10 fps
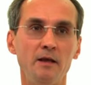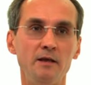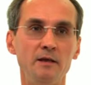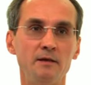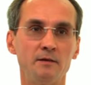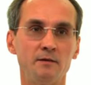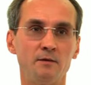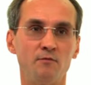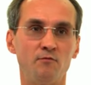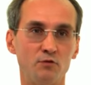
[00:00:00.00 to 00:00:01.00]
и
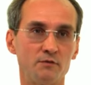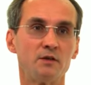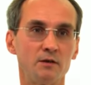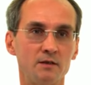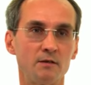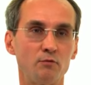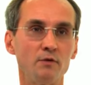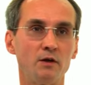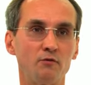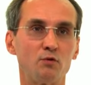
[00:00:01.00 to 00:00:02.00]
э, вузовских
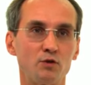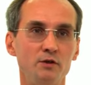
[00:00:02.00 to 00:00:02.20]
сотрудников тоже